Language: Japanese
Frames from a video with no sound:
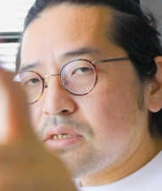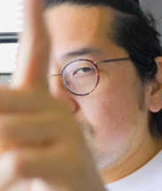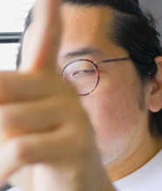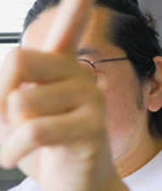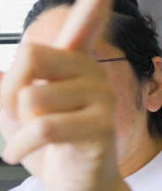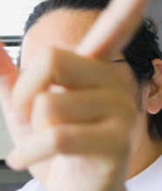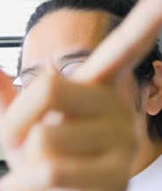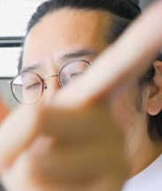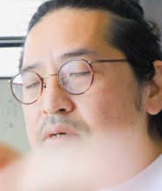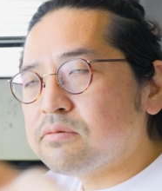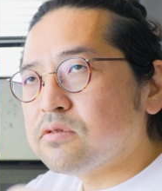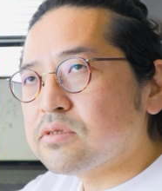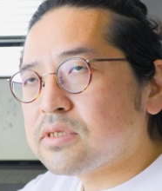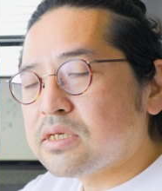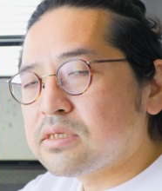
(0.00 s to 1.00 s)
EOSR5
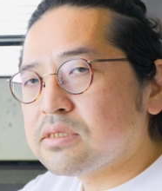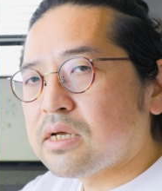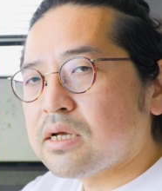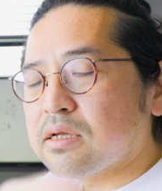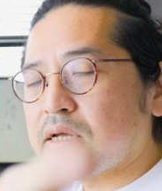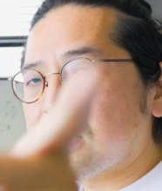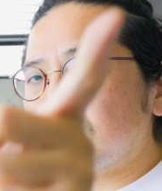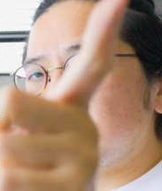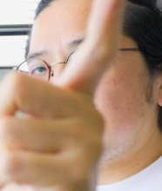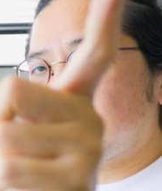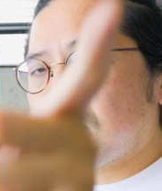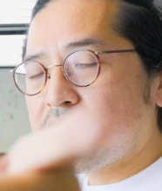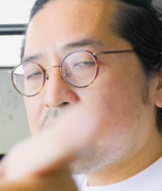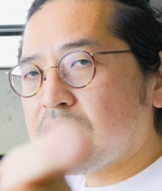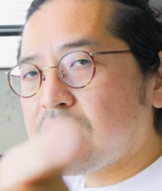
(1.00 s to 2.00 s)
のセンサー
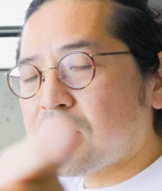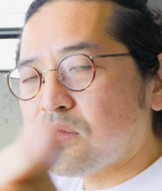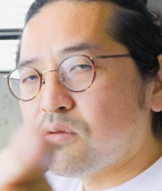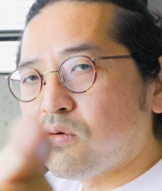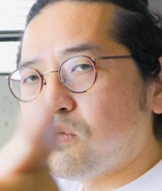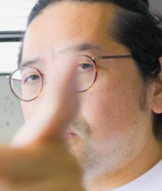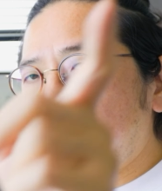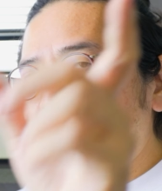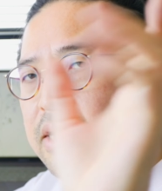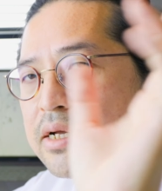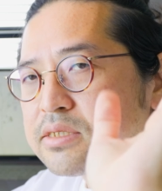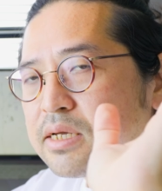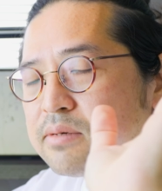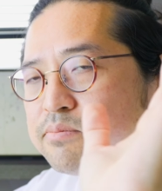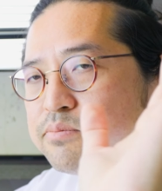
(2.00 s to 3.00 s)
8K からの
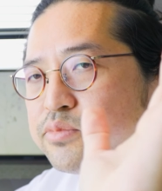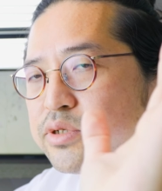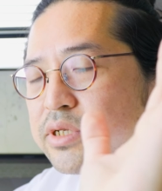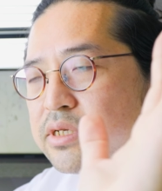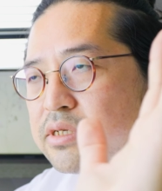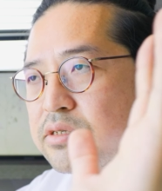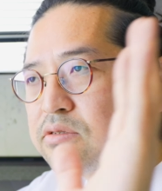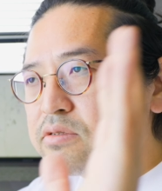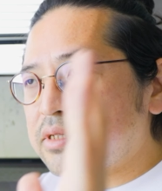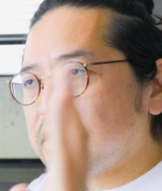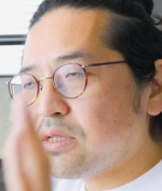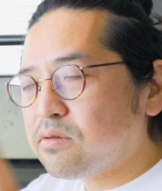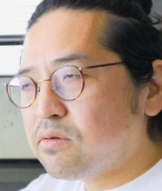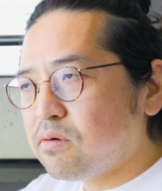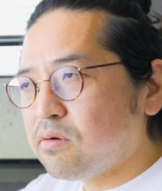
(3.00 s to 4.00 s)
オーバーサンプリング
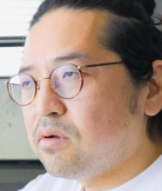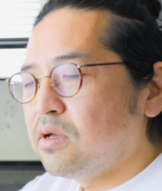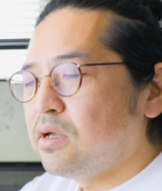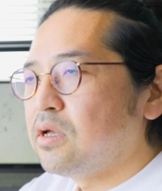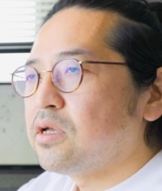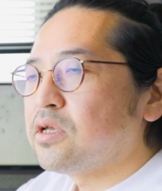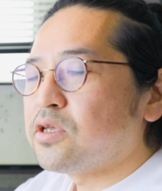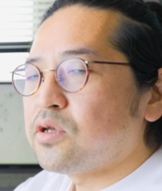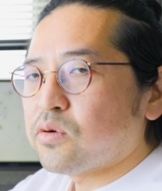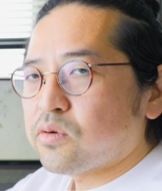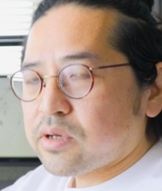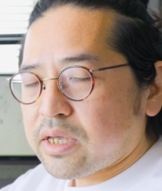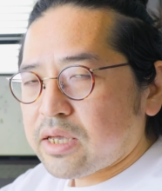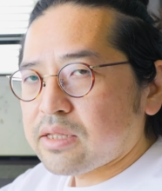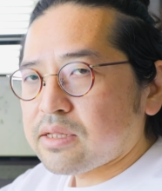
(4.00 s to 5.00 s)
での
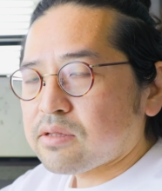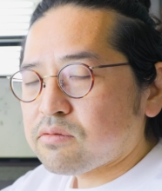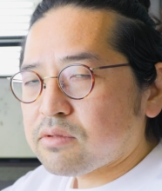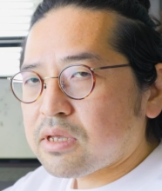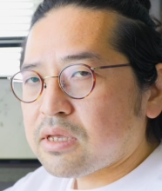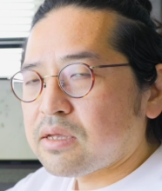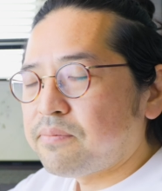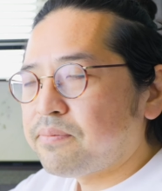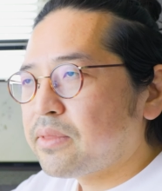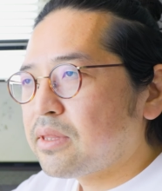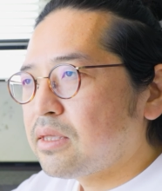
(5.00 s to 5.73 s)
4K なので、